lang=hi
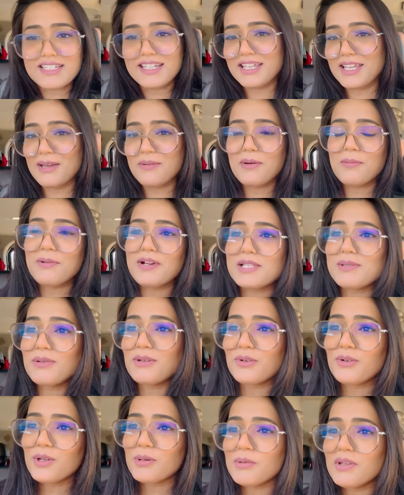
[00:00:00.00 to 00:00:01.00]
नहीं है मेरे पास
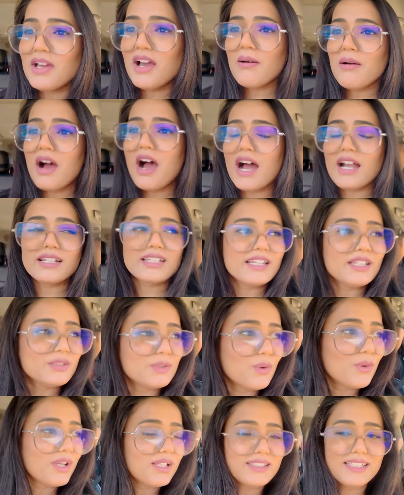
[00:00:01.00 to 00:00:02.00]
बिल्कुल भी हार्डली
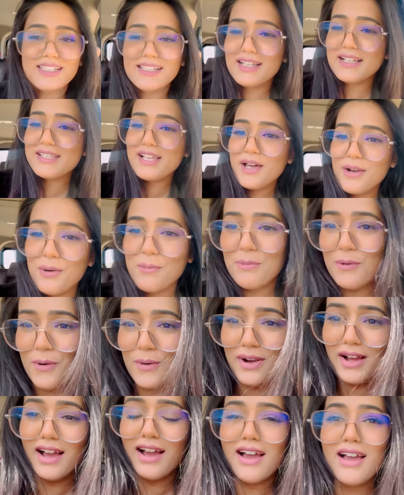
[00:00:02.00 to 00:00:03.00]
दो या तीन हजार रूपए
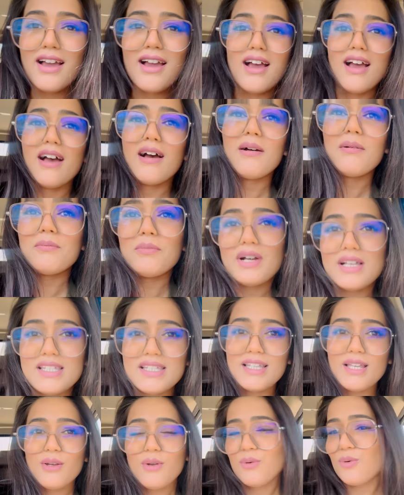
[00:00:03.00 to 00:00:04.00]
होगा बस
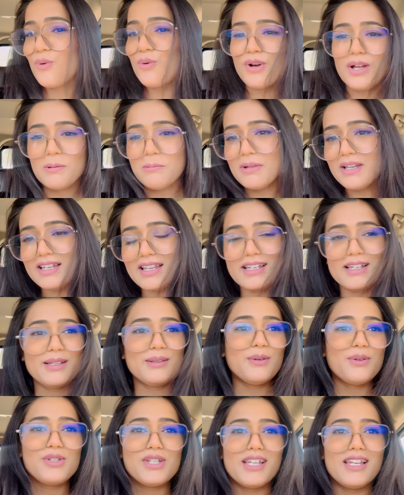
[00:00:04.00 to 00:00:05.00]
ये लोग गूगल पे ले ले
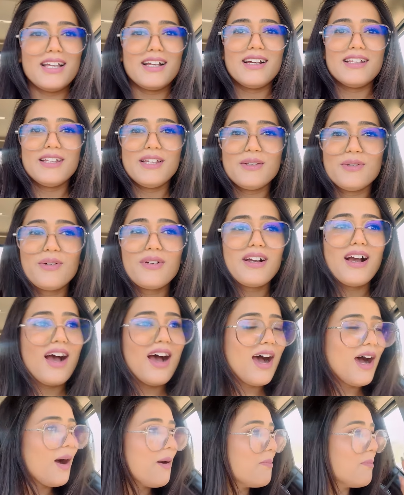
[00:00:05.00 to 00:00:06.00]
तो चलेगा नहीं तो
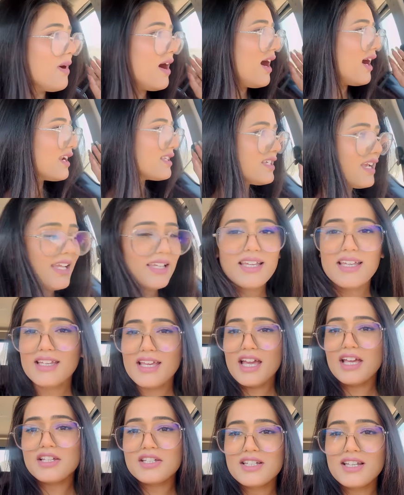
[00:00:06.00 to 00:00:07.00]
कहाँ हम बाहर जाएंगे
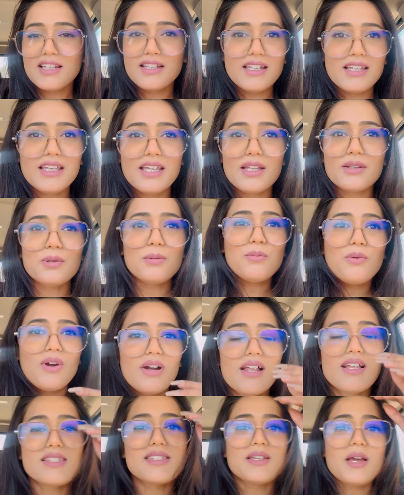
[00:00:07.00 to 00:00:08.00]
कैश लेने ये तो
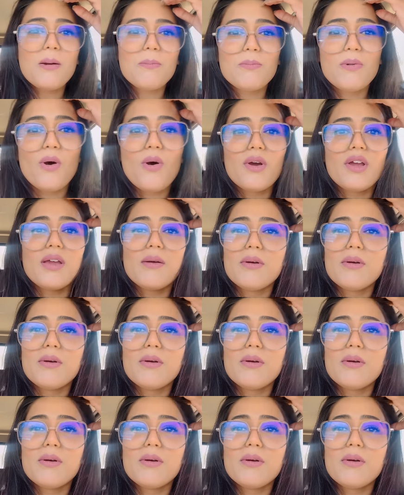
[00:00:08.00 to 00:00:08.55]
बड़ा स्यापा हो गया